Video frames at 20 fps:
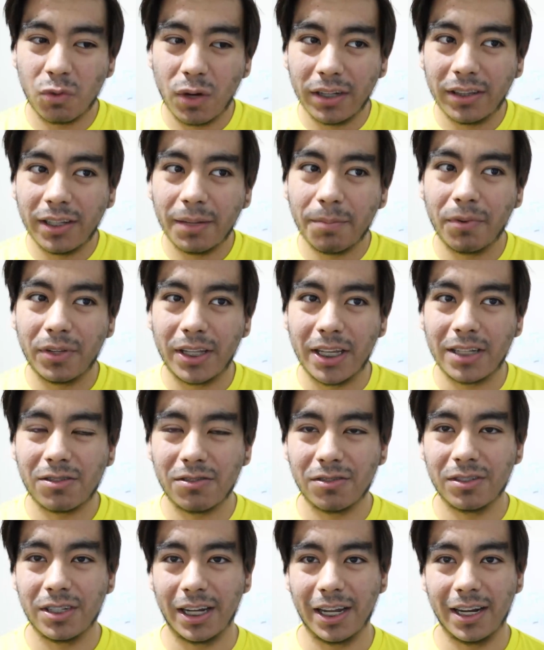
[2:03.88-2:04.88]
suerte, podías
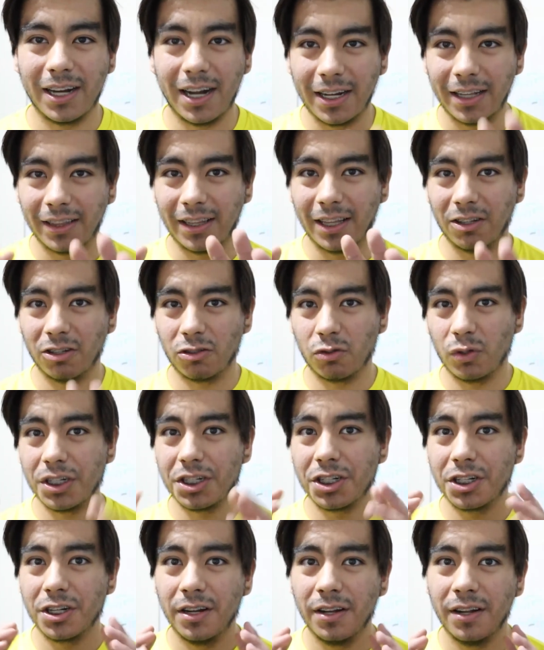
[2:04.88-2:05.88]
conseguir la Nintendo
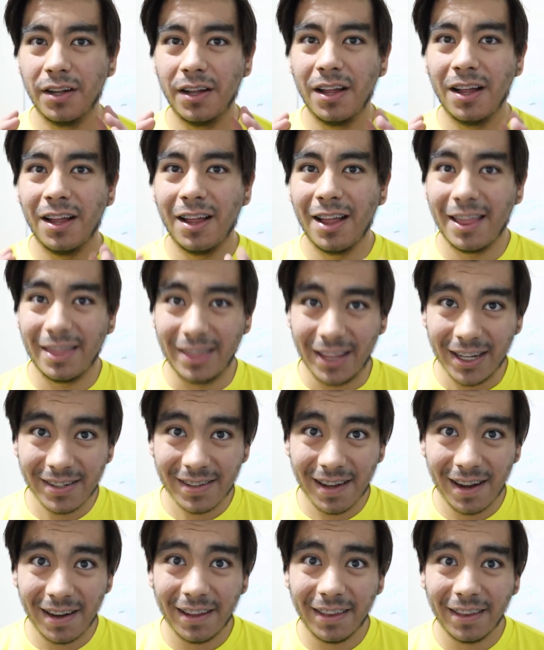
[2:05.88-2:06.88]
Switch de
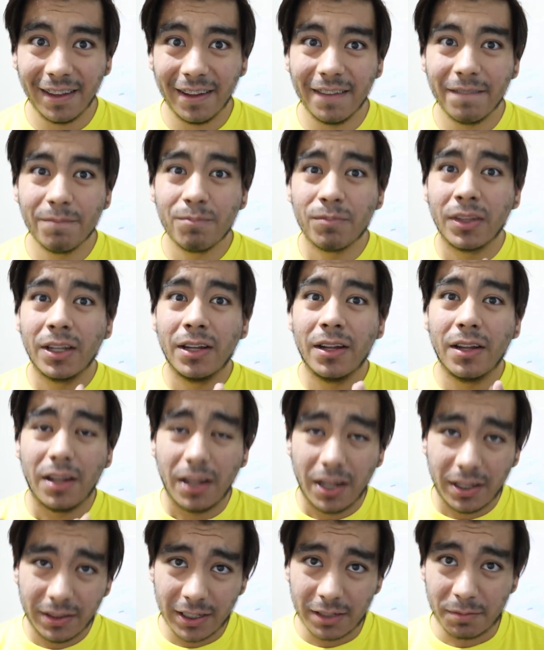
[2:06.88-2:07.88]
salida
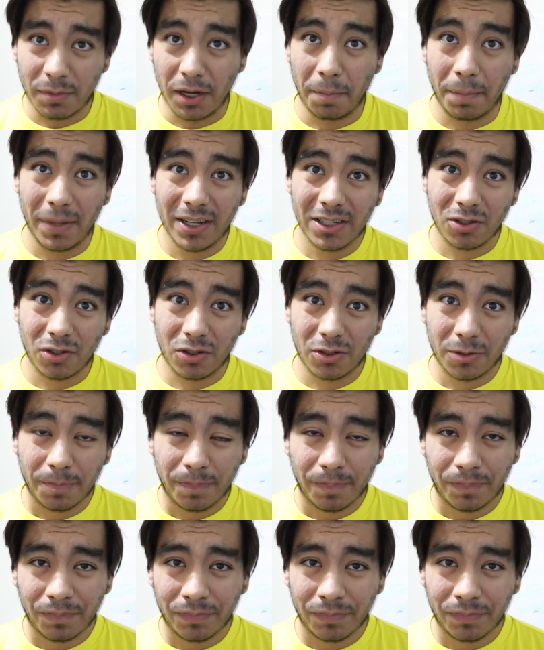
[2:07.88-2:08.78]
en 10.000 pesos.